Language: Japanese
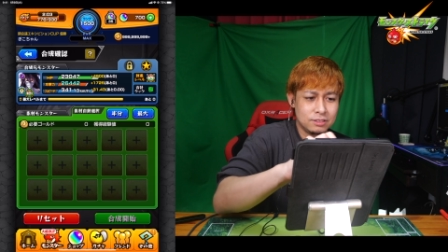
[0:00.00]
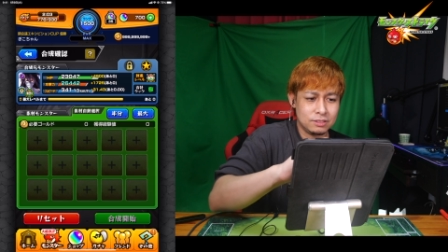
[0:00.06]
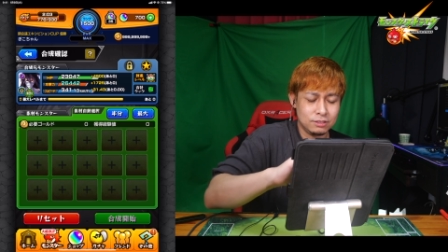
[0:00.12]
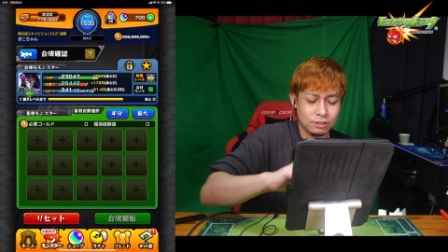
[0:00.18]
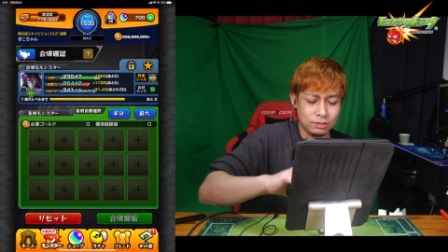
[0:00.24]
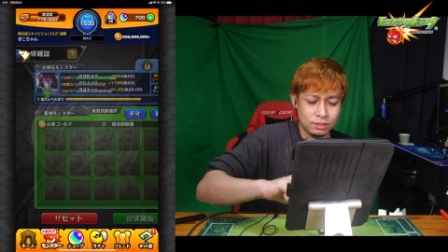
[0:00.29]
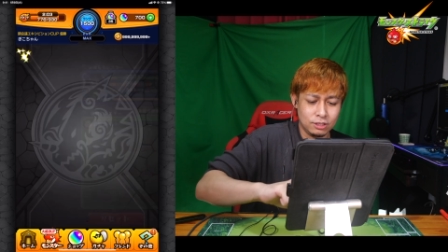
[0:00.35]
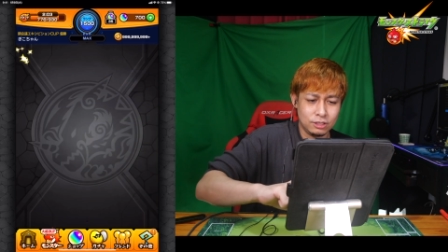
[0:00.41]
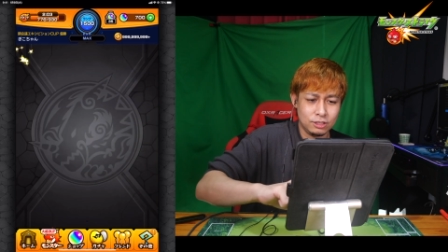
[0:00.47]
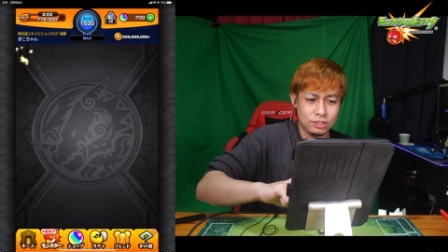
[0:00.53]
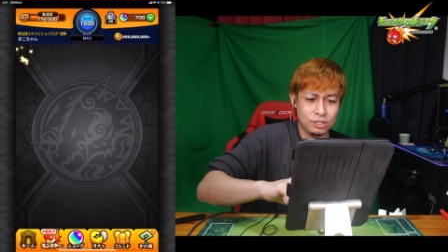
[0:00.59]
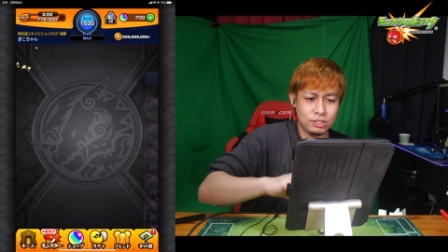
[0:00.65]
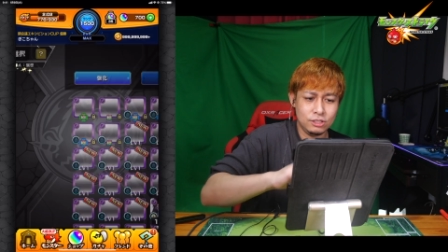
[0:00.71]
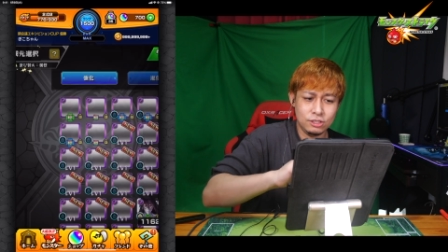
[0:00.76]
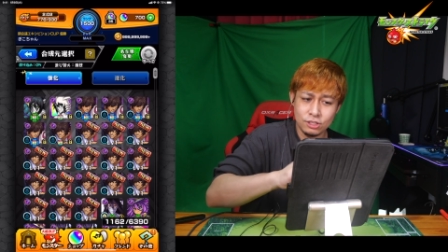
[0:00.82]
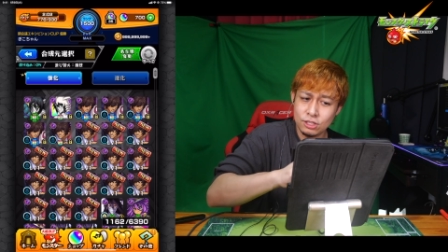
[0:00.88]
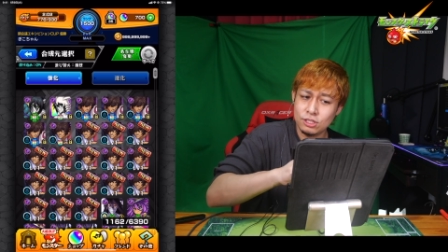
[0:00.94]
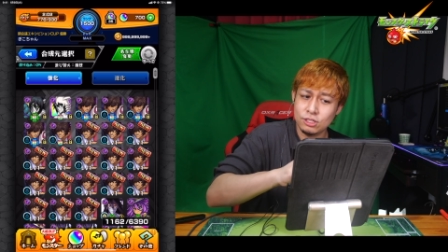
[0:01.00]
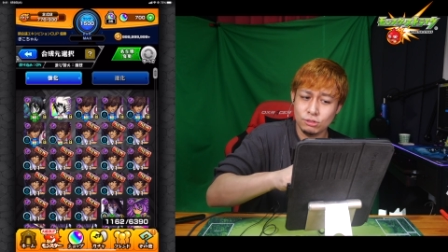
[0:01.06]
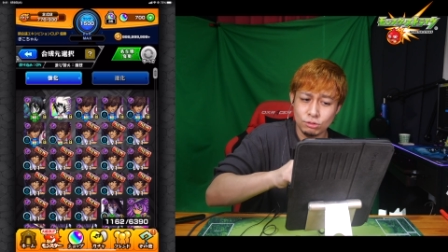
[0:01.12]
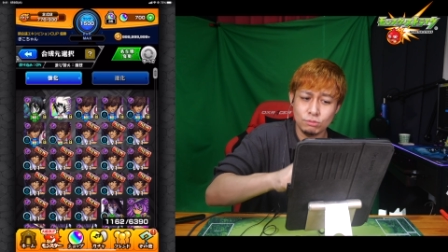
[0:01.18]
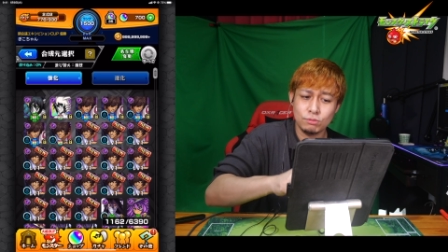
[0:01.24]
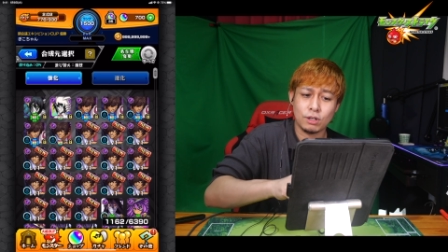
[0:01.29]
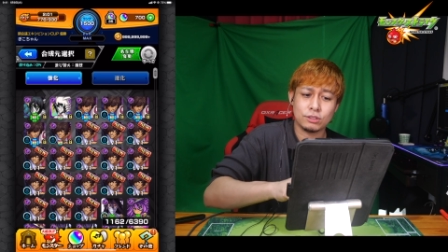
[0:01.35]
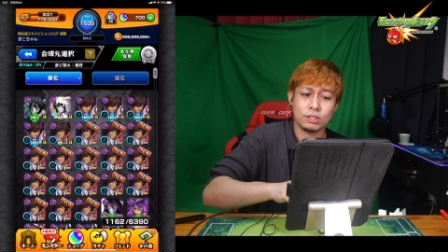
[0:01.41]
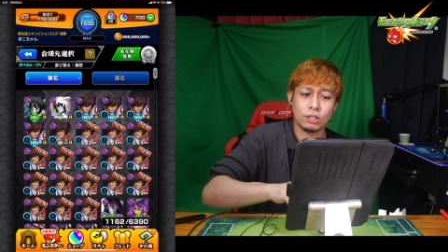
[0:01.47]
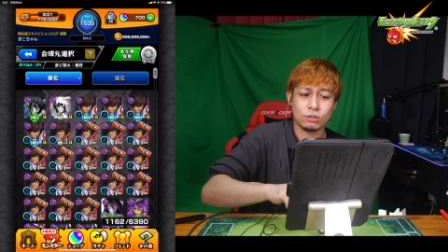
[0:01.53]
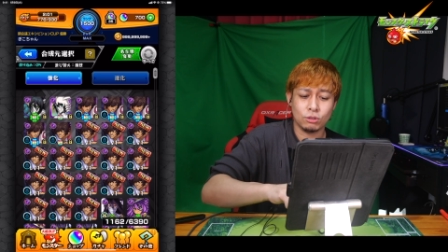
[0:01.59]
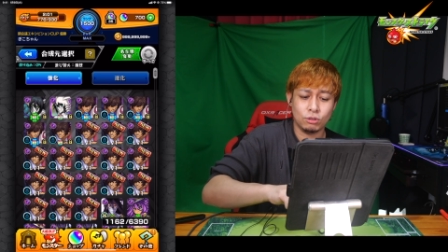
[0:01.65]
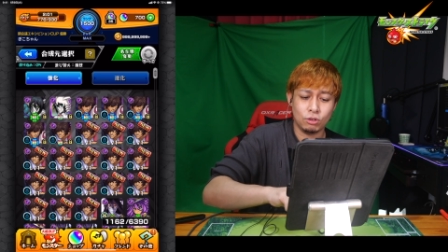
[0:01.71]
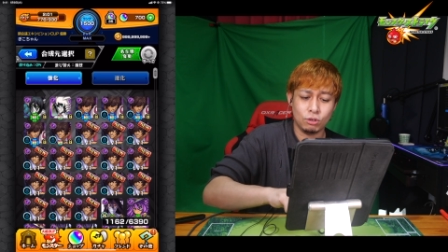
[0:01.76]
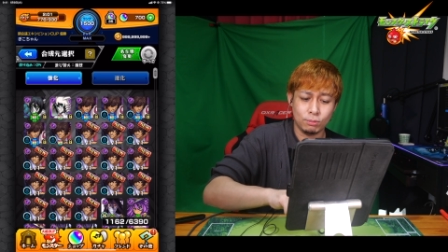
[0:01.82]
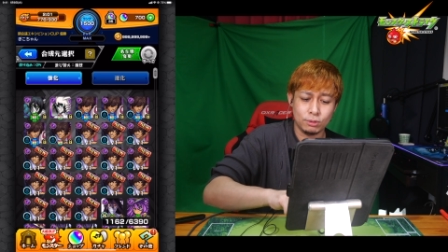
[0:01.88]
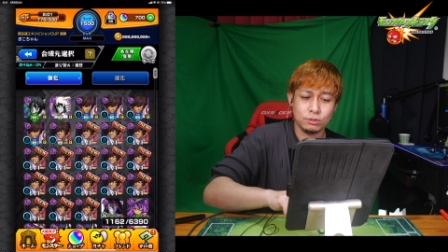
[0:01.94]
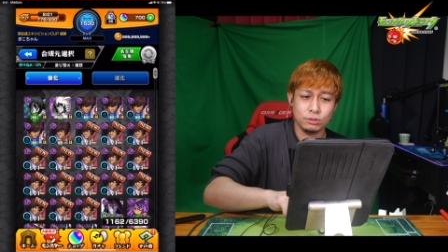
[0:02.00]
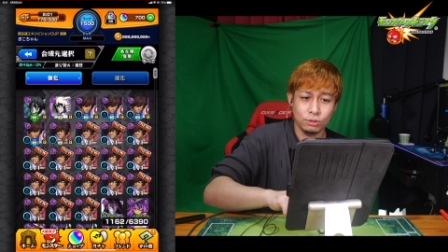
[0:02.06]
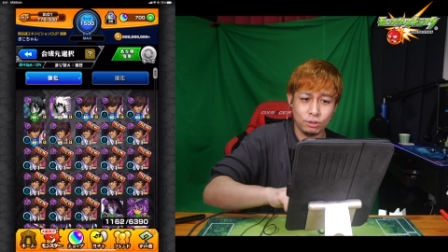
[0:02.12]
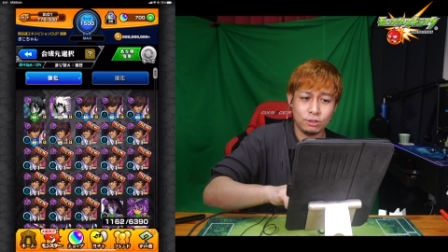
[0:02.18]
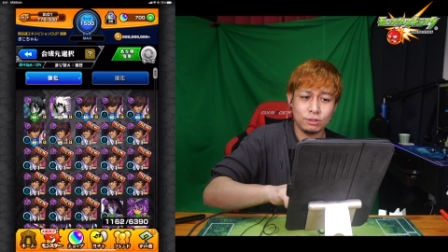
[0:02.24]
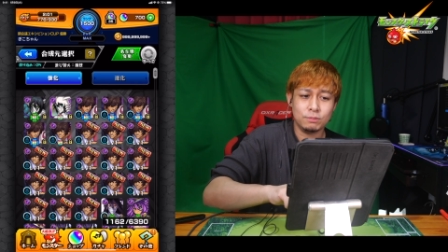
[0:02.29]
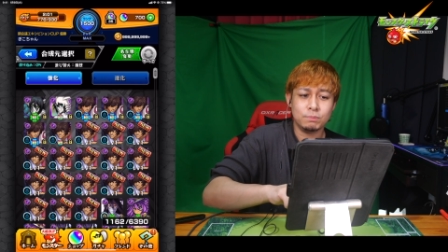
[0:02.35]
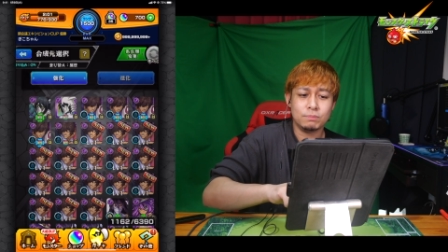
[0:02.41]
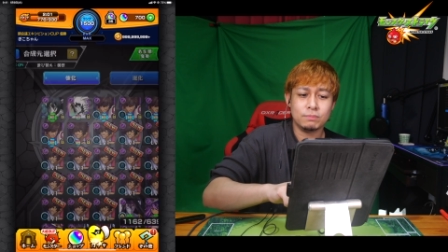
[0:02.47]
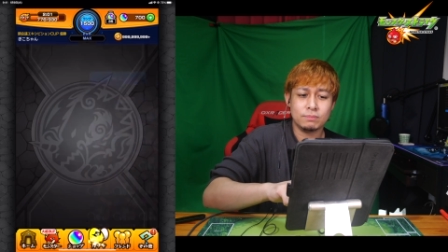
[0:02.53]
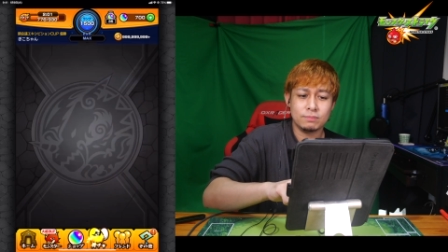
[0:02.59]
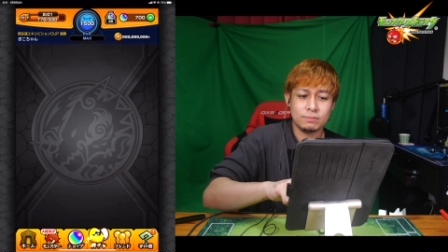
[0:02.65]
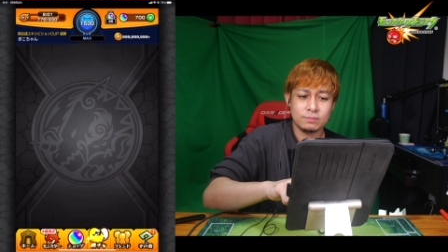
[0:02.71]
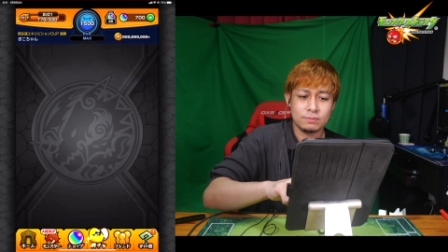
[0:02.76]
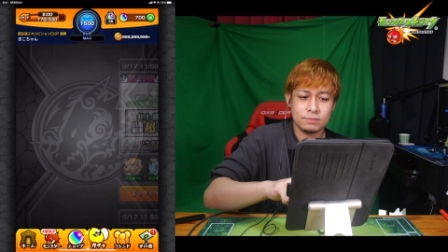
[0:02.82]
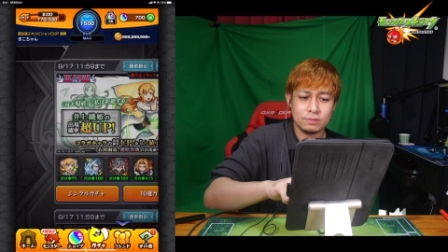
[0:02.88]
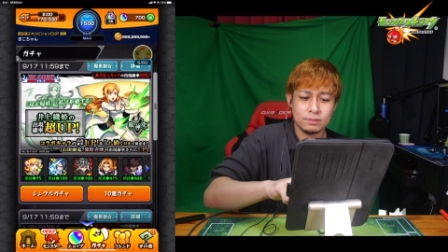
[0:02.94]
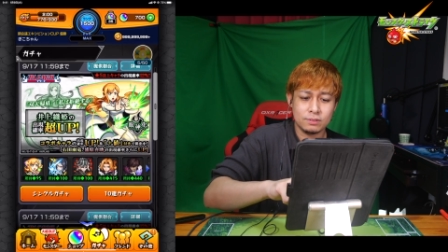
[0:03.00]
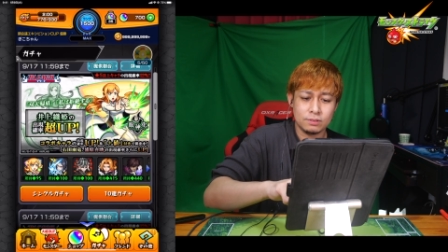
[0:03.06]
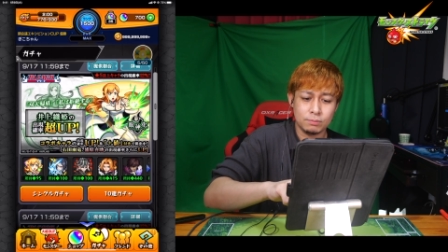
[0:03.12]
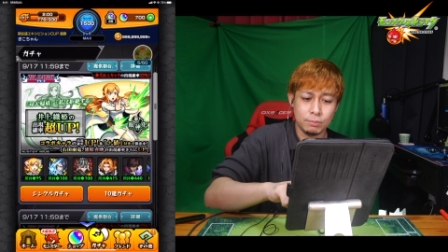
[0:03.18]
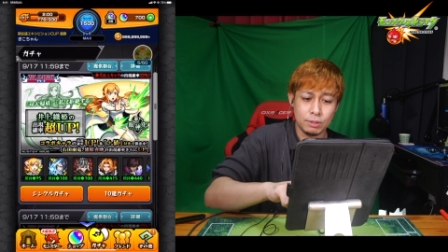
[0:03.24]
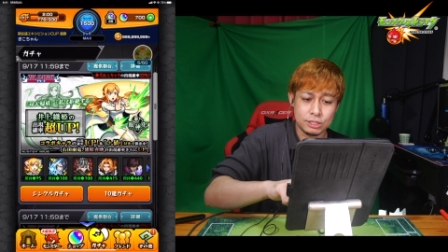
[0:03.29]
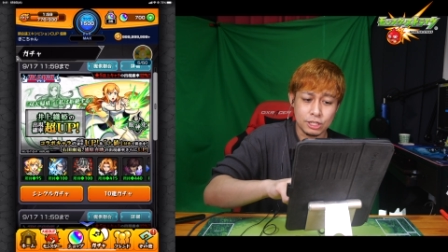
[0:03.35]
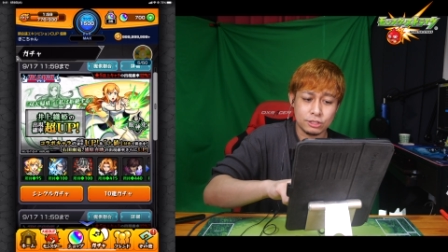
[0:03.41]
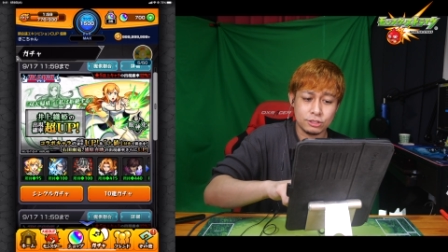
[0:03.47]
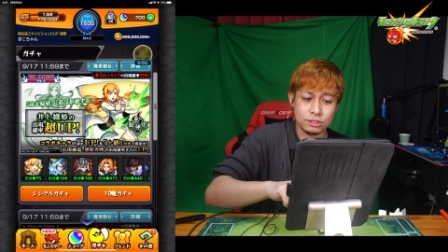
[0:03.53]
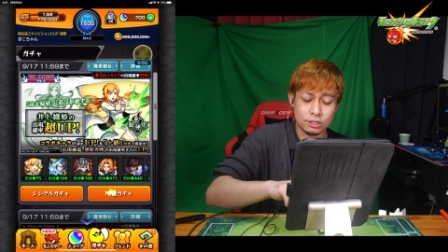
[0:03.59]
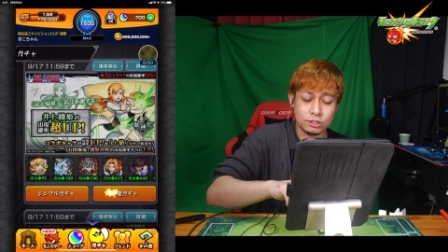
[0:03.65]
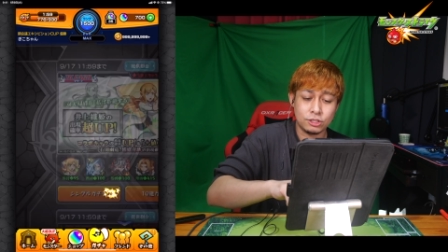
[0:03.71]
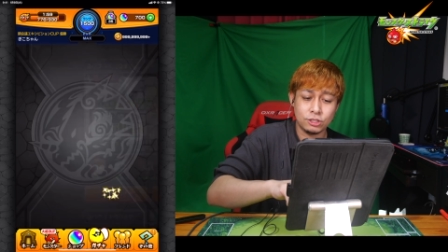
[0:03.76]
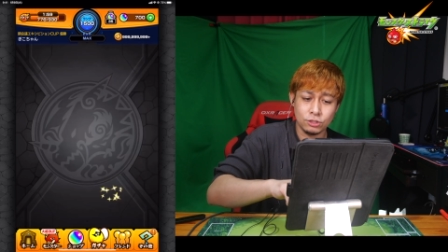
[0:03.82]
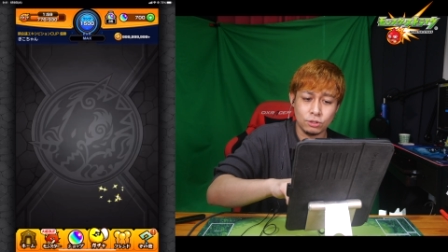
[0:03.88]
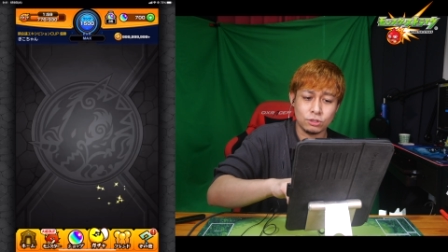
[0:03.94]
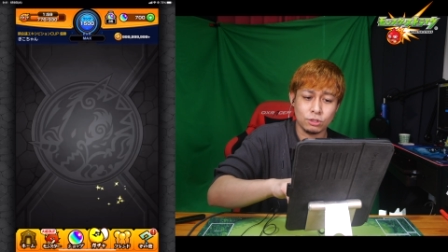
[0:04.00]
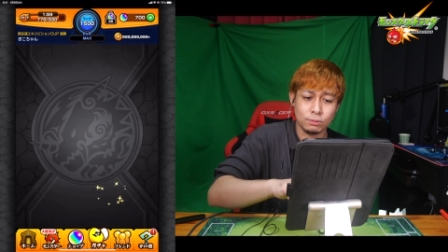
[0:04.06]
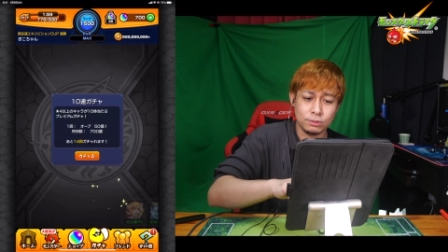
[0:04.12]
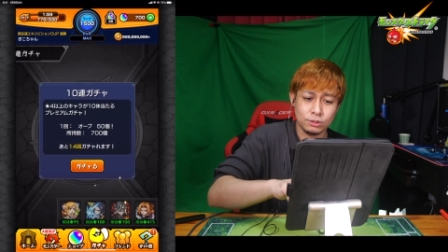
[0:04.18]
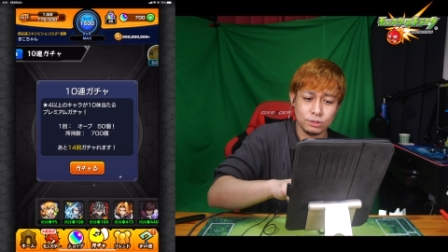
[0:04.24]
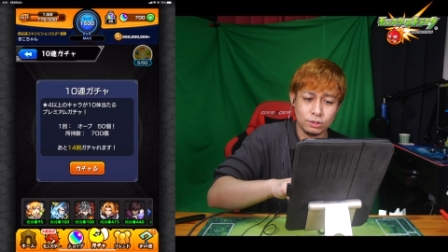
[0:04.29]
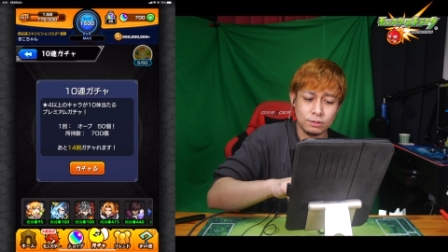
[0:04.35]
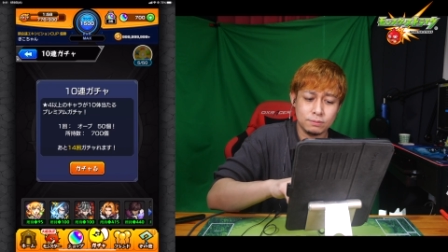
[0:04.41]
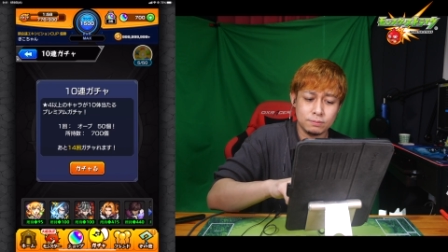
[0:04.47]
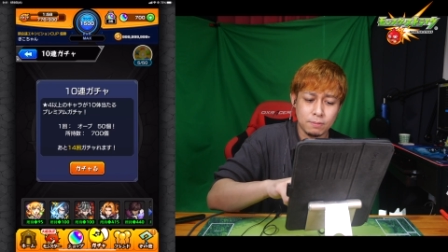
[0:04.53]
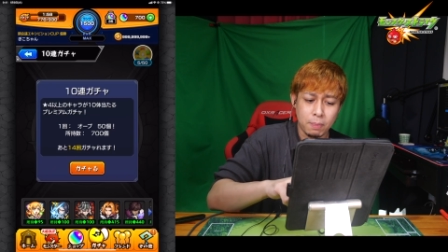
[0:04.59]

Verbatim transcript: いや、いい運枠だと思うよ。めちゃくちゃ強いと思うよ。